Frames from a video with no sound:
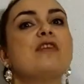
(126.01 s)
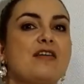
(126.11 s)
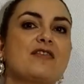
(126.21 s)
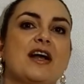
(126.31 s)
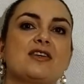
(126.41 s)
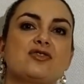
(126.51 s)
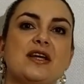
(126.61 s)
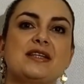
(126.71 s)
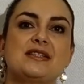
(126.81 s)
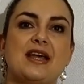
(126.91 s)
vai ficar a sua
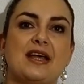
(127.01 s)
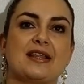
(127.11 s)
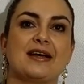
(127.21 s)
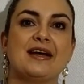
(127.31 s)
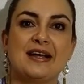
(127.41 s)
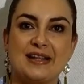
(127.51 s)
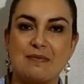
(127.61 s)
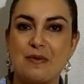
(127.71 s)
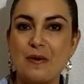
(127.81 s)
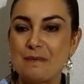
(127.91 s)
receita, tá
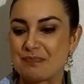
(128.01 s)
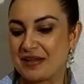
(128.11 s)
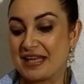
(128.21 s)
bom?